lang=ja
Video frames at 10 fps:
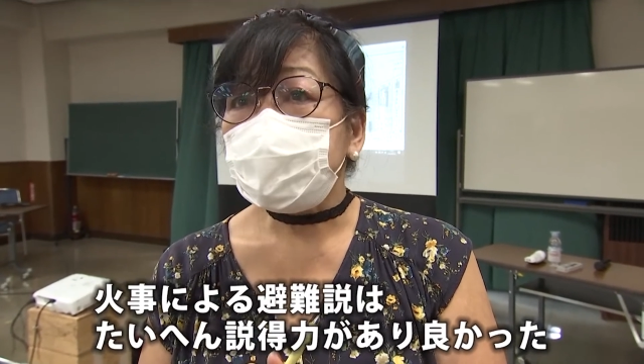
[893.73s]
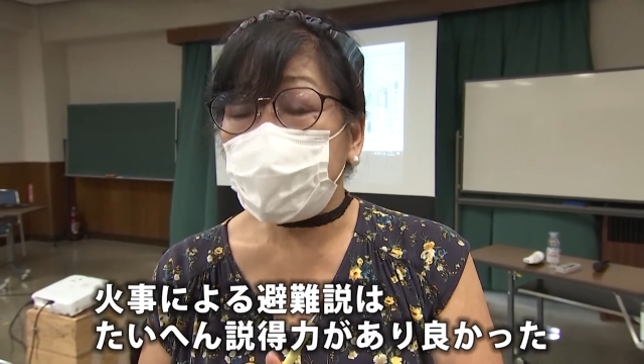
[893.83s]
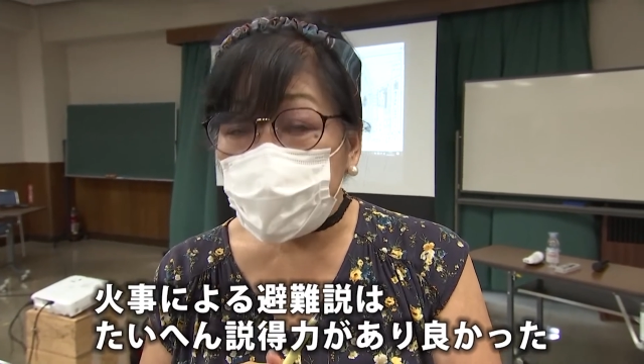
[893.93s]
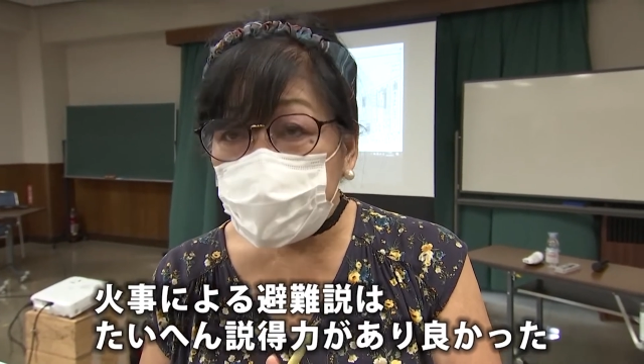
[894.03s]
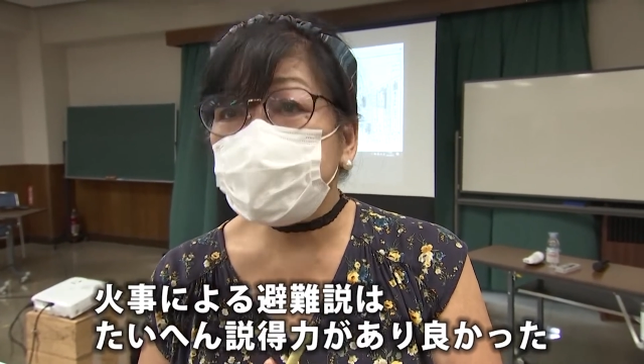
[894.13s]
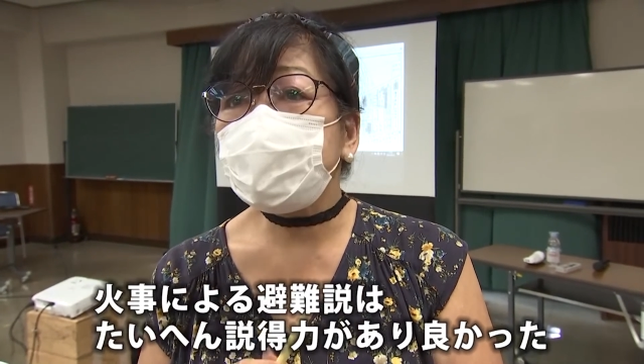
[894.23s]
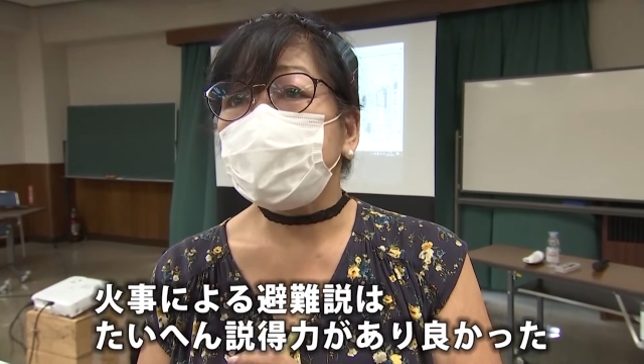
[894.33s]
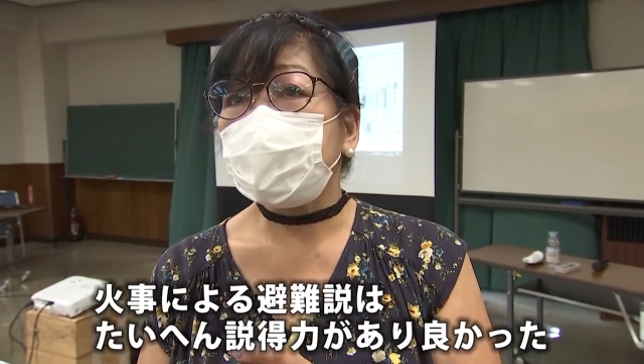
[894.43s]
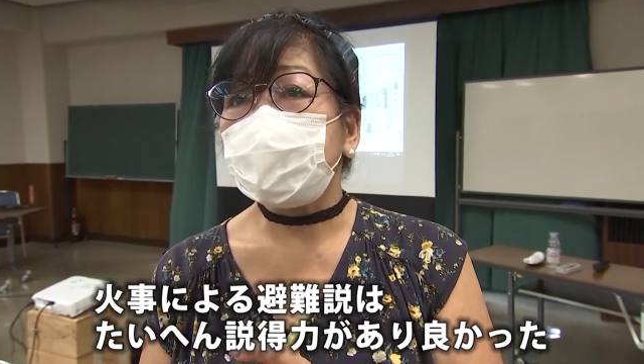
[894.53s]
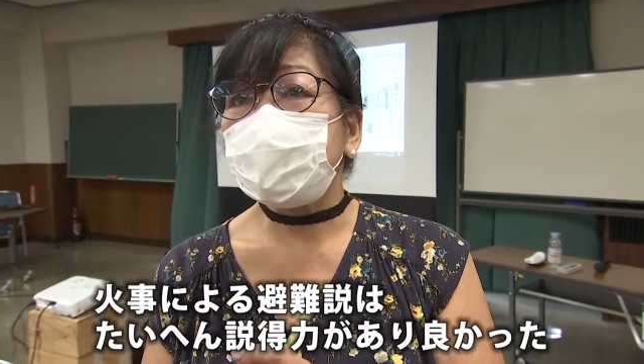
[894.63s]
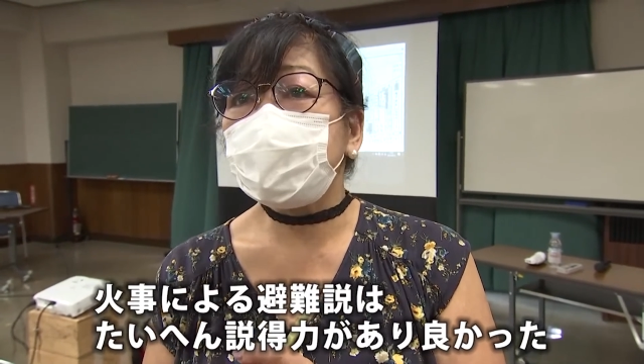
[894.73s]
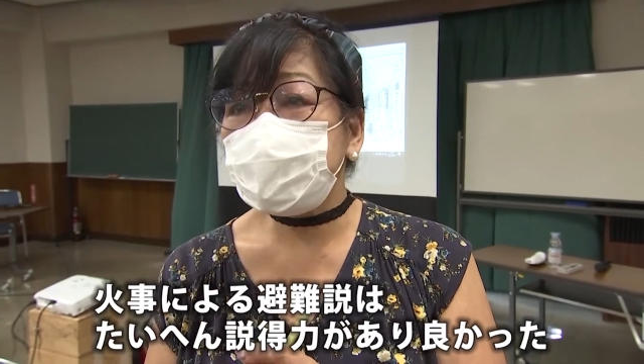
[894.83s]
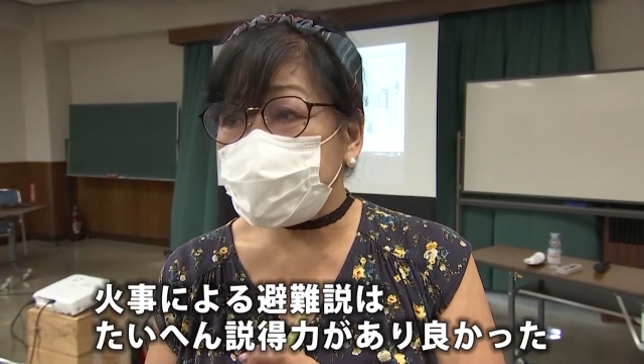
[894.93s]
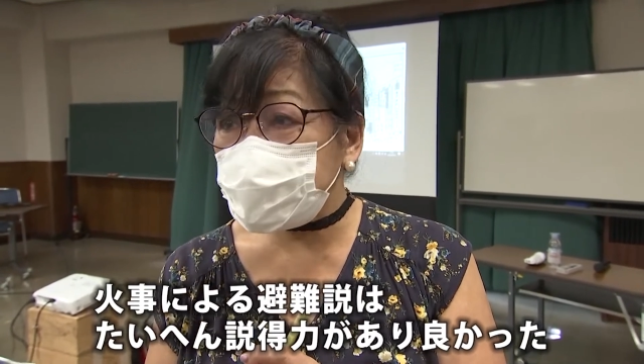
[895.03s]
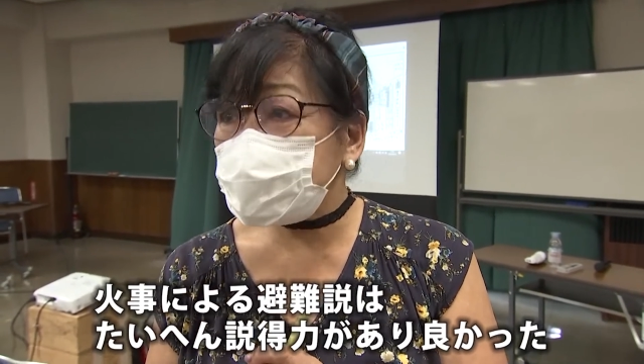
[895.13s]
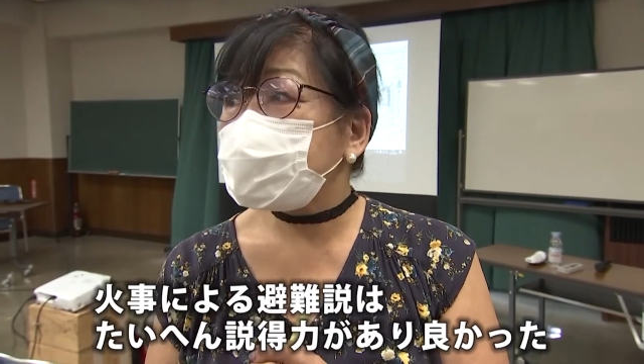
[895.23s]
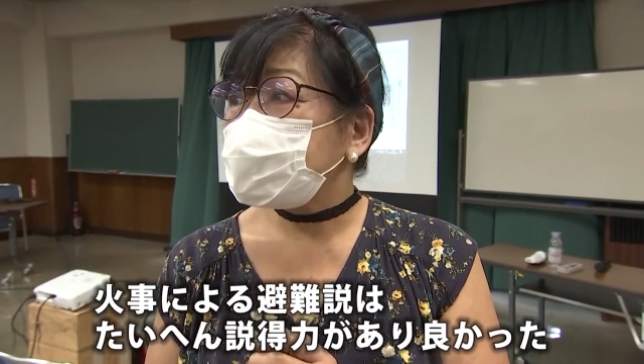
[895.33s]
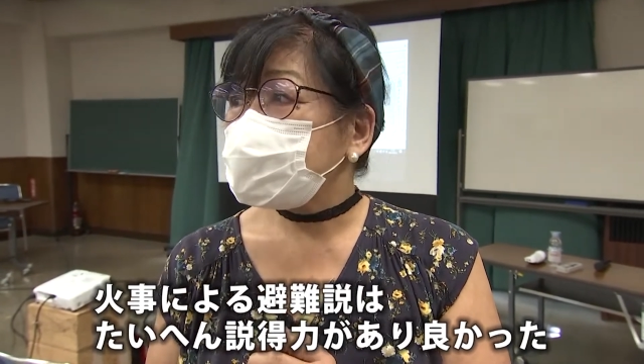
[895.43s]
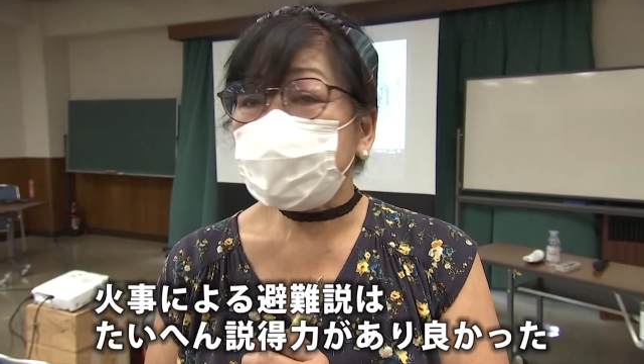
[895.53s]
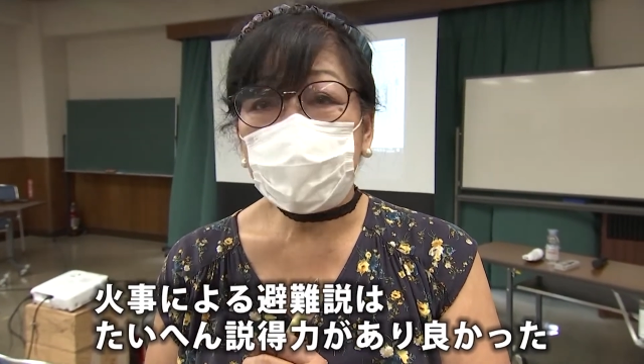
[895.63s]
説得力があり非常に
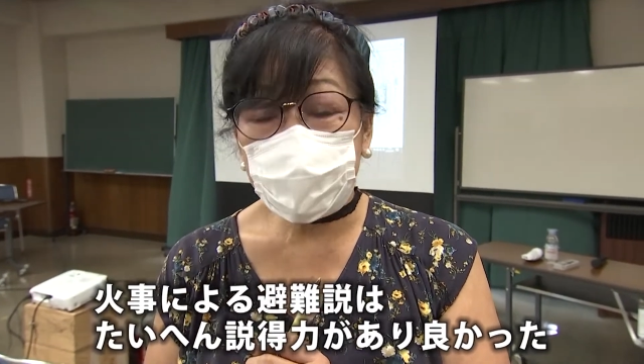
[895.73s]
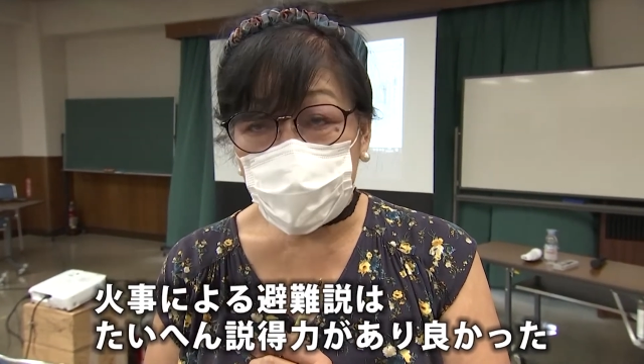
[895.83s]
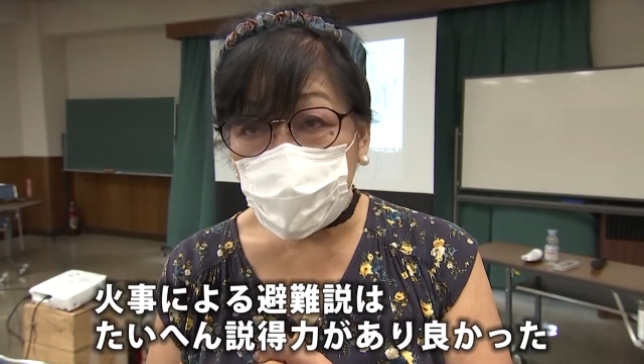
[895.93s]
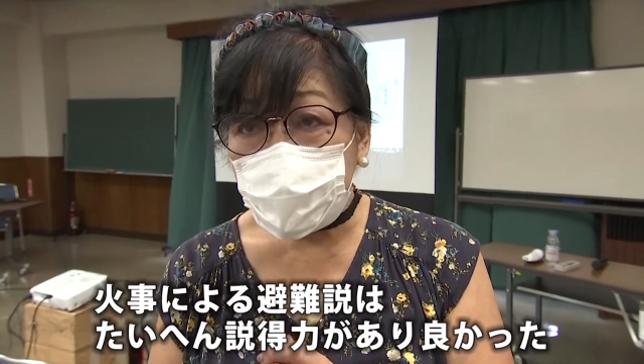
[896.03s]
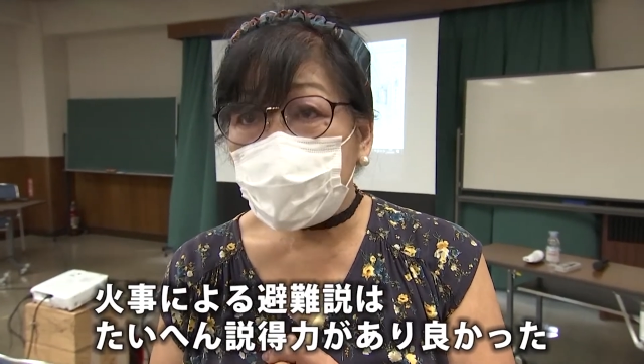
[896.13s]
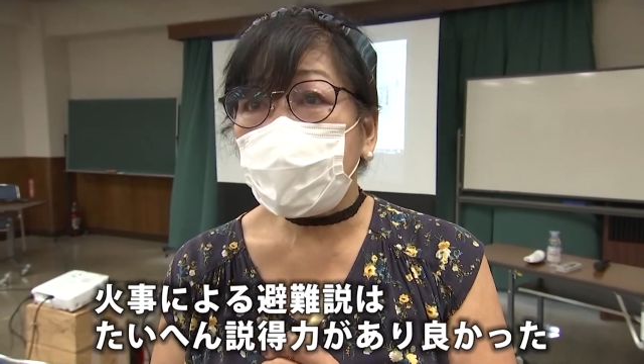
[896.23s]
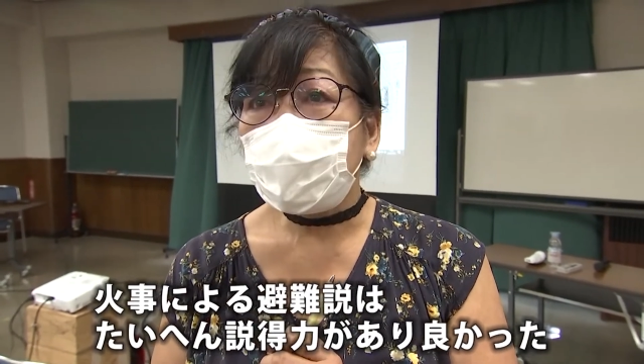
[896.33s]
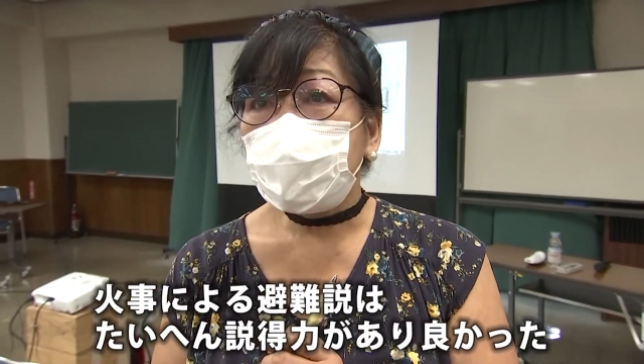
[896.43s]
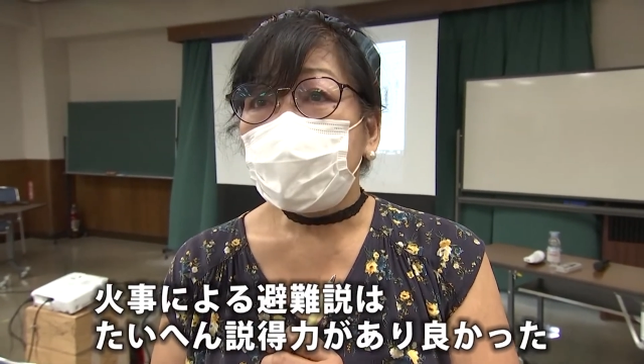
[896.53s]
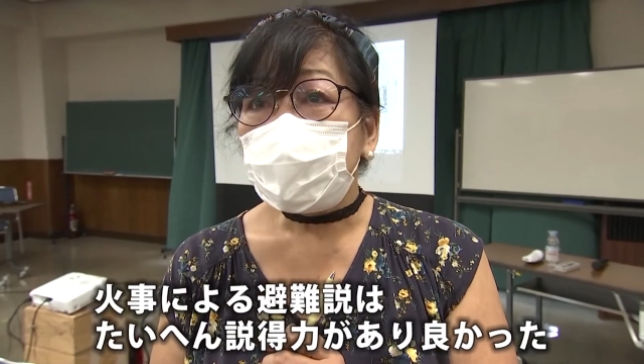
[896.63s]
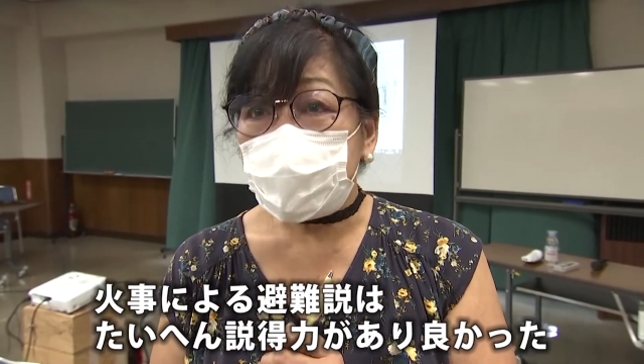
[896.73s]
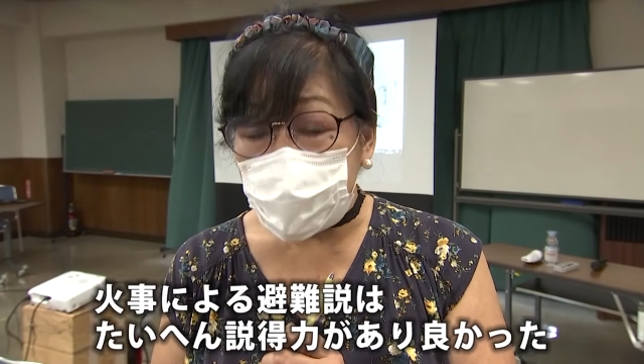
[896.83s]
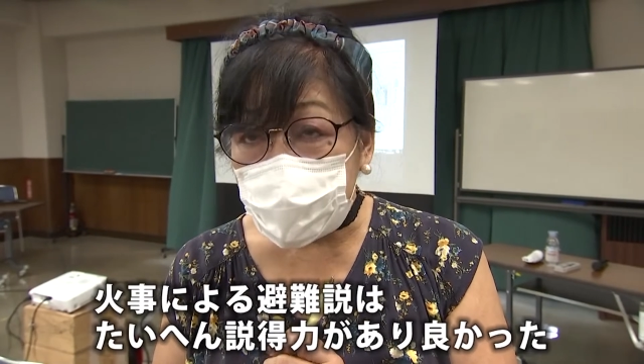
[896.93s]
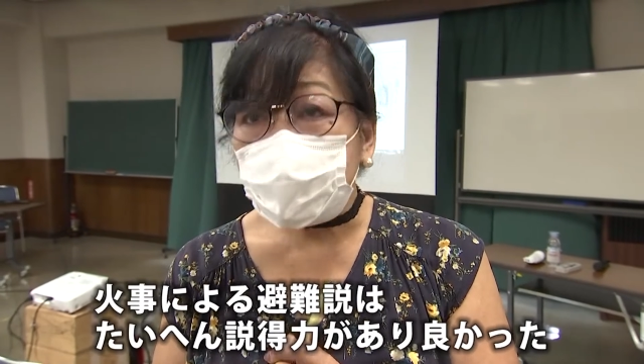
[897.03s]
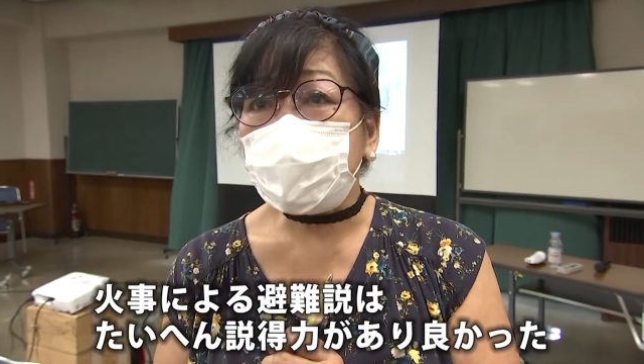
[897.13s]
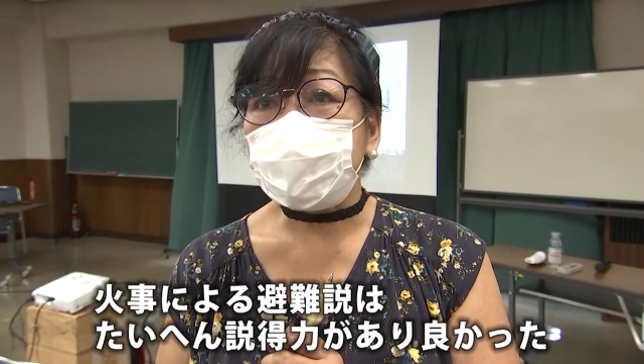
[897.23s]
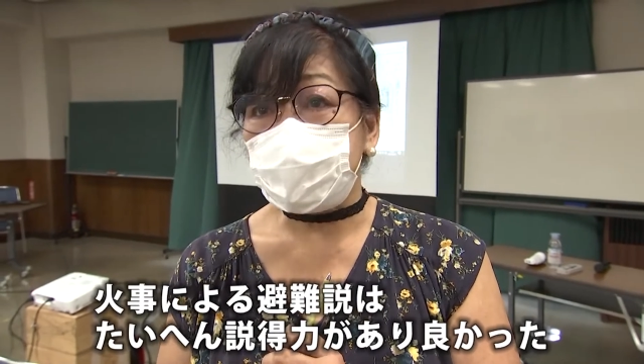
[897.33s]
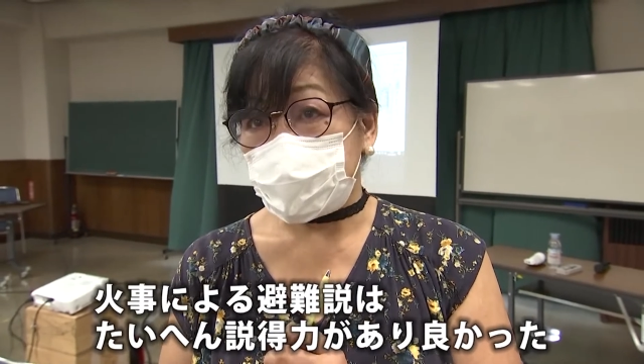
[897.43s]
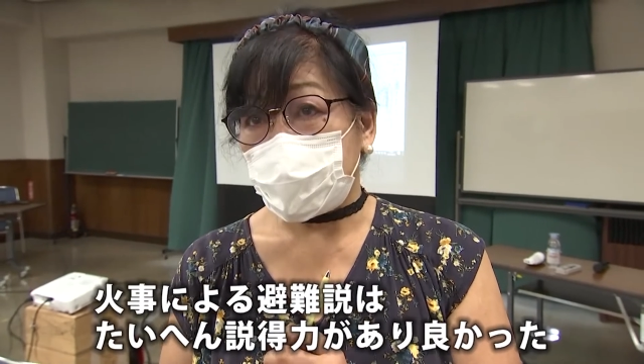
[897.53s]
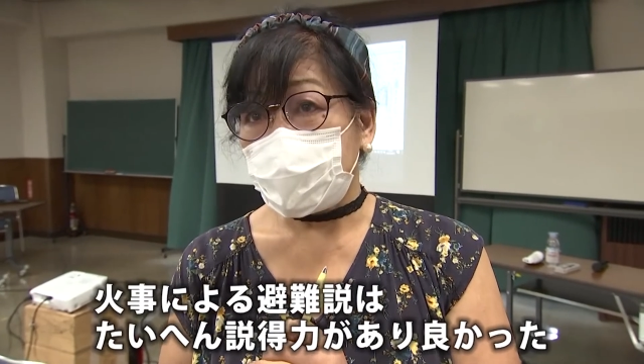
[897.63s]
私にとってはいい機会
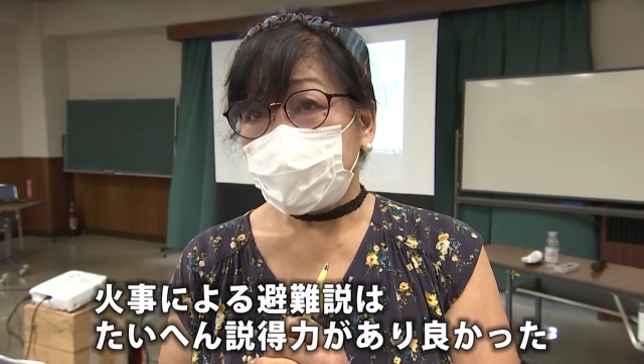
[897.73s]
でした。